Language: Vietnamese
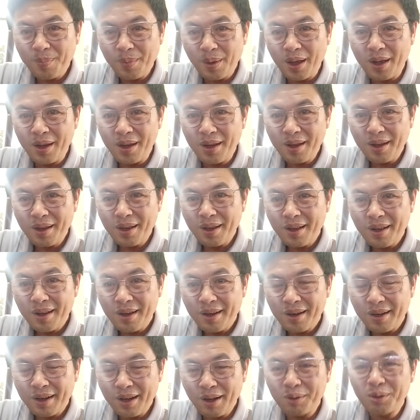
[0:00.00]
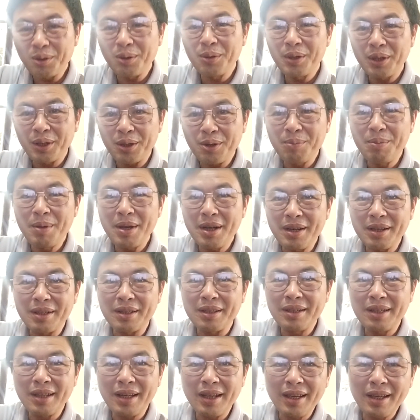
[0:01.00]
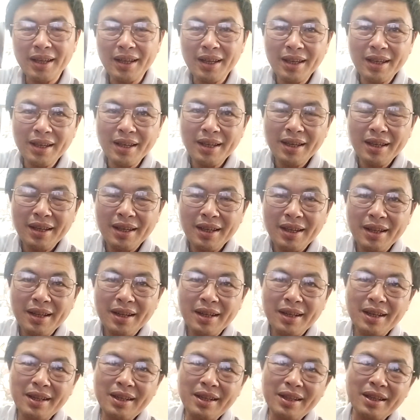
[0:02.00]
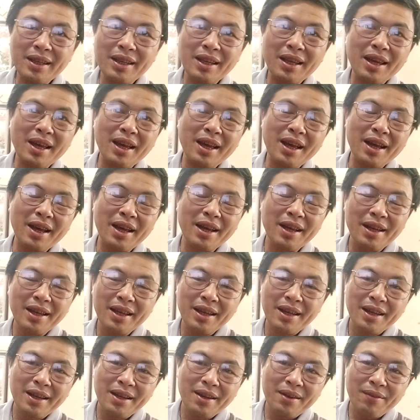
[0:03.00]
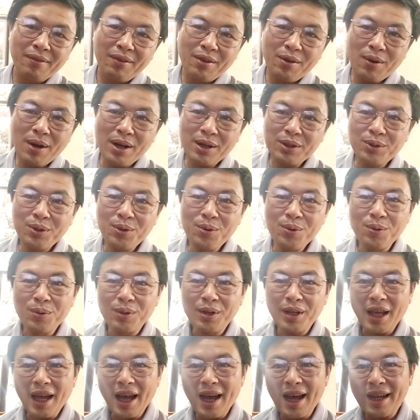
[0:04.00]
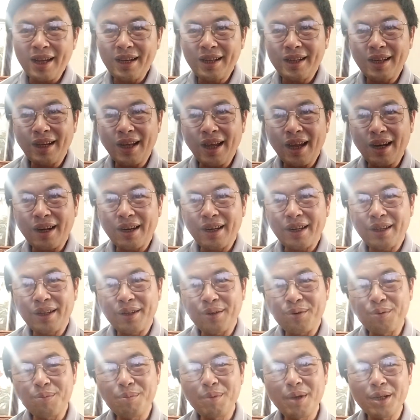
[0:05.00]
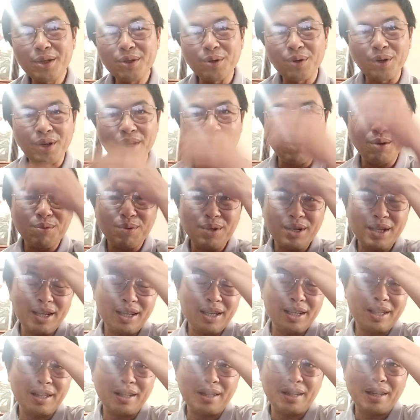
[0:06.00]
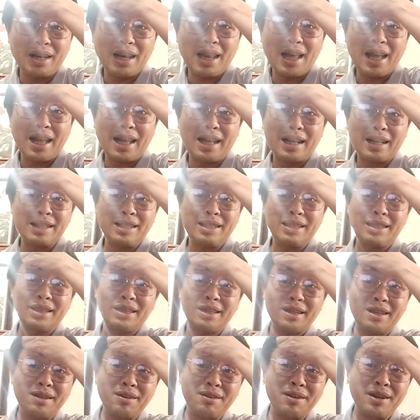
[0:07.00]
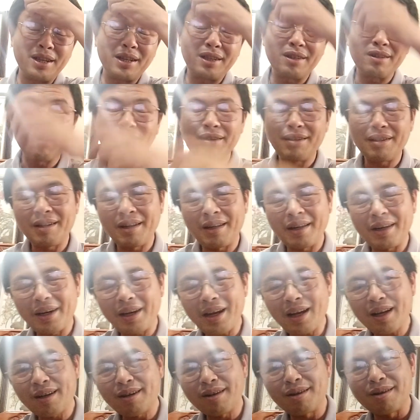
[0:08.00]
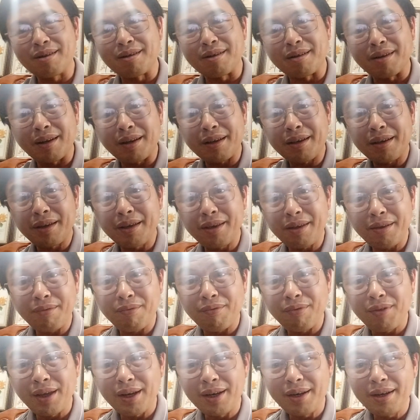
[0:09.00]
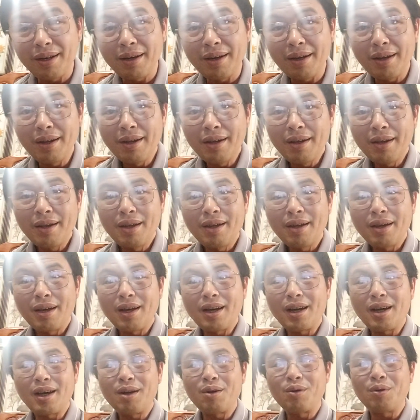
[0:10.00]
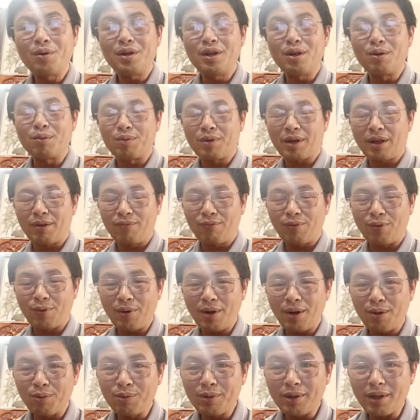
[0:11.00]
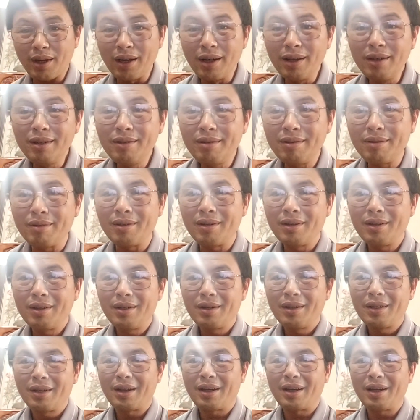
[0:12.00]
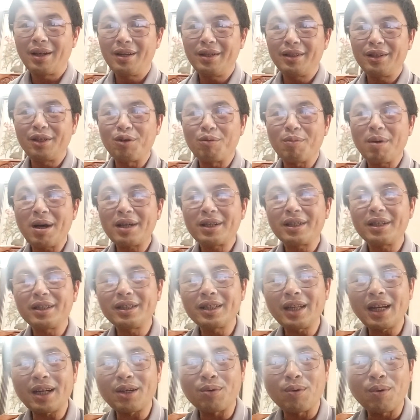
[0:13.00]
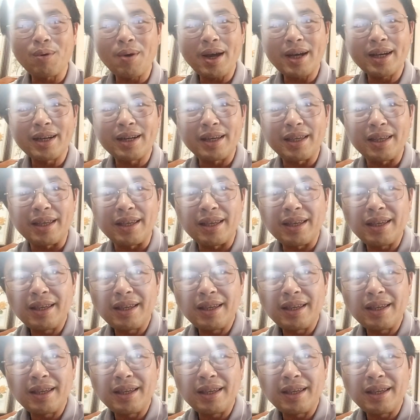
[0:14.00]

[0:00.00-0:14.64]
Đấy. theo tôi thì tôi biết được như thế thế thì à, về Hoàng Duy Hùng thì ai thì à, thì cũng biết rồi ông ấy từng là cái gì người từng đắc cử cái nghị viên Ờ, hội đồng thành phố Houghton đấy tiểu bang Texas của Hoa Kỳ